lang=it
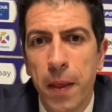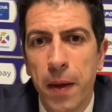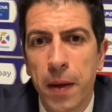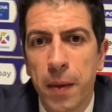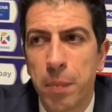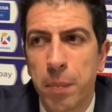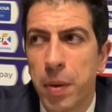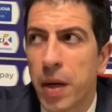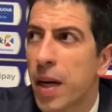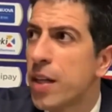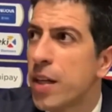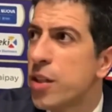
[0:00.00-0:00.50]

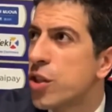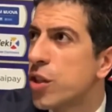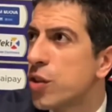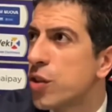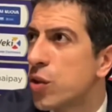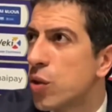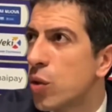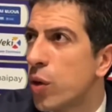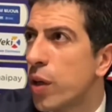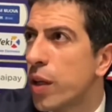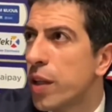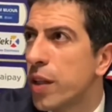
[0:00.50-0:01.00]
per la
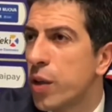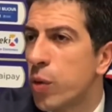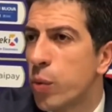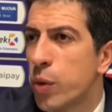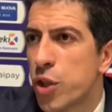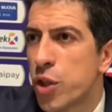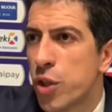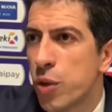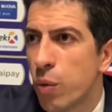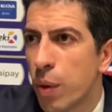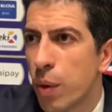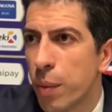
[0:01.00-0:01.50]
gestione di quei
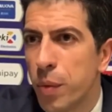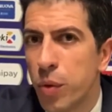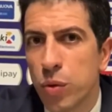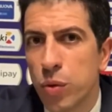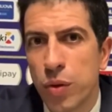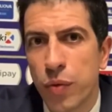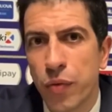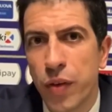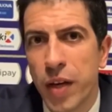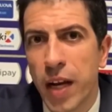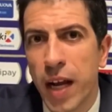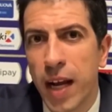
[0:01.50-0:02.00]
5
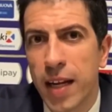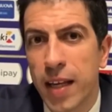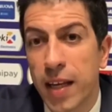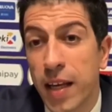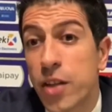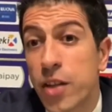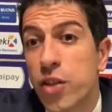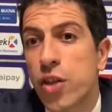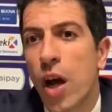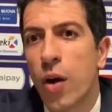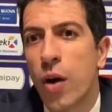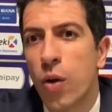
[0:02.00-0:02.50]
minuti finali
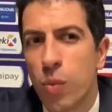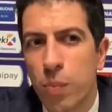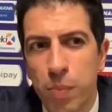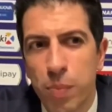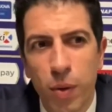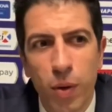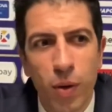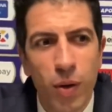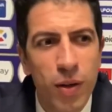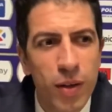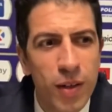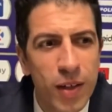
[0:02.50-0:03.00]
che ci hanno un
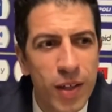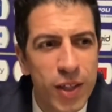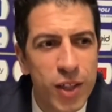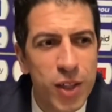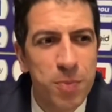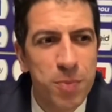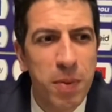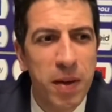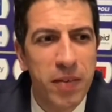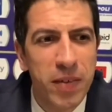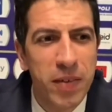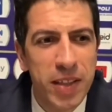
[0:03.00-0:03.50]
po'
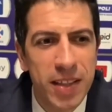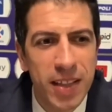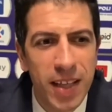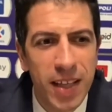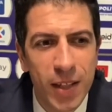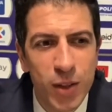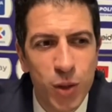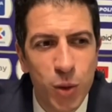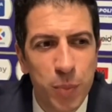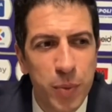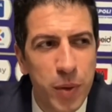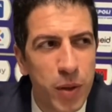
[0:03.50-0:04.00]

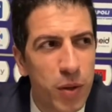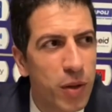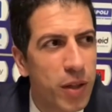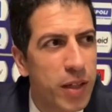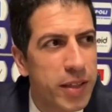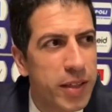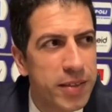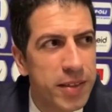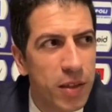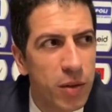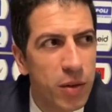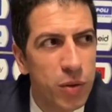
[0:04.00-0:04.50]
spaventato, però
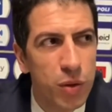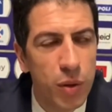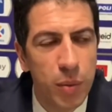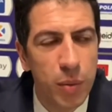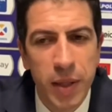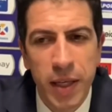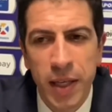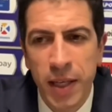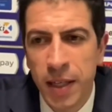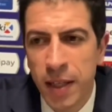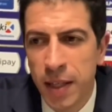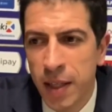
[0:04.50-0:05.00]
lì secondo
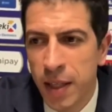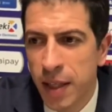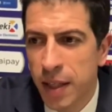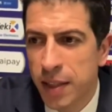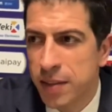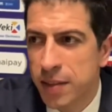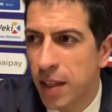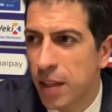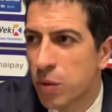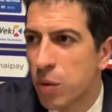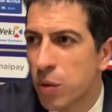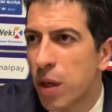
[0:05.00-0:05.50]
me è
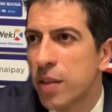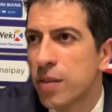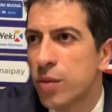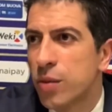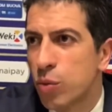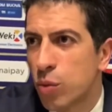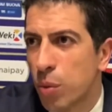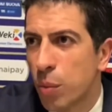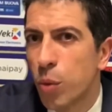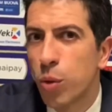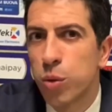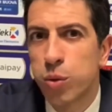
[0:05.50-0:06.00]
stato
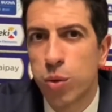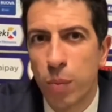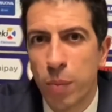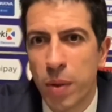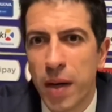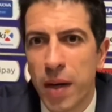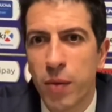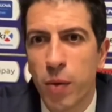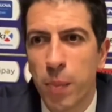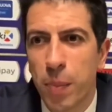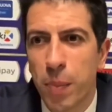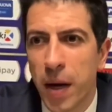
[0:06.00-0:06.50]
innanzitutto molto
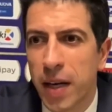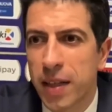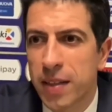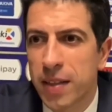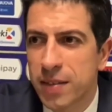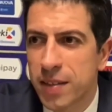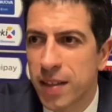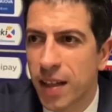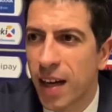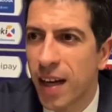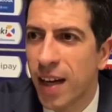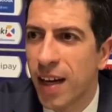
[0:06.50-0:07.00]
bravo
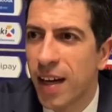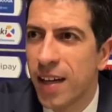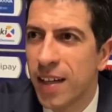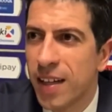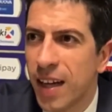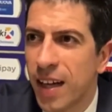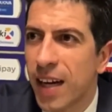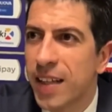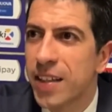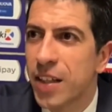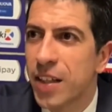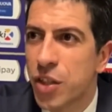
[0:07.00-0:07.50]
Parks a,
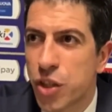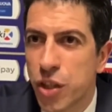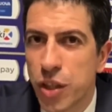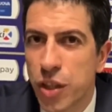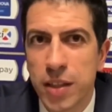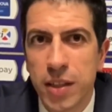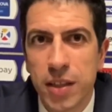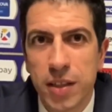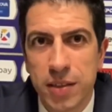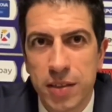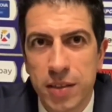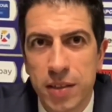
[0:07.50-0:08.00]
ad
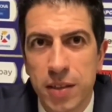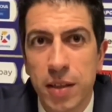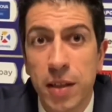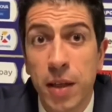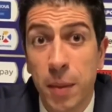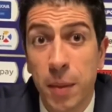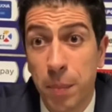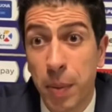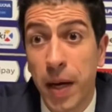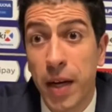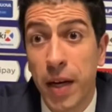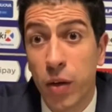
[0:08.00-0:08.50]
accendersi,
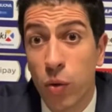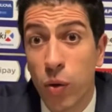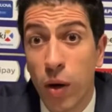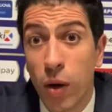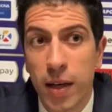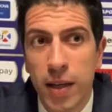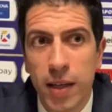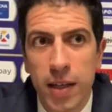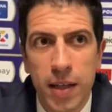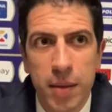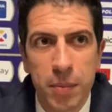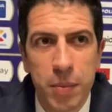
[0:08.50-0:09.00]
Pargo
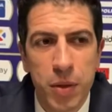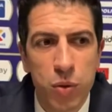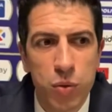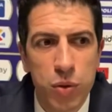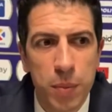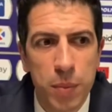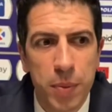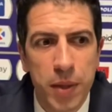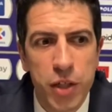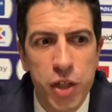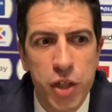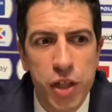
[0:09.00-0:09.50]
anche nei
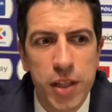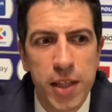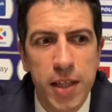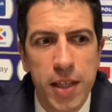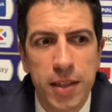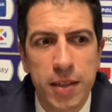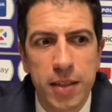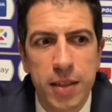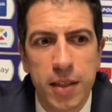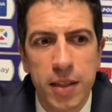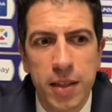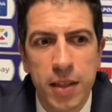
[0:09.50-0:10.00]
minuti
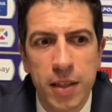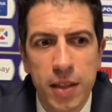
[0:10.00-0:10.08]
precedenti,